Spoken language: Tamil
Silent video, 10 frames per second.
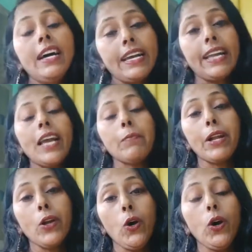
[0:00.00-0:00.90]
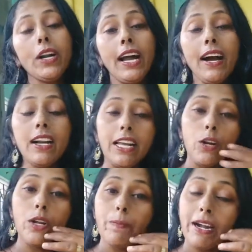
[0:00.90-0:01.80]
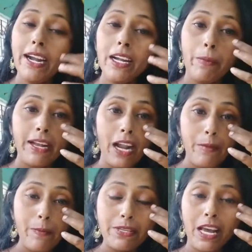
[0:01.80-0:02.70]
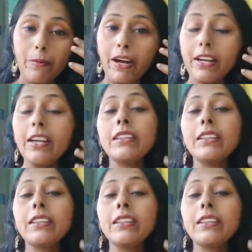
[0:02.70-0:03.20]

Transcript: எது எப்படியோ நாங்கள் எங்களுடைய பன்னாட்டு பெண்கள் அமைப்பு சார்பாக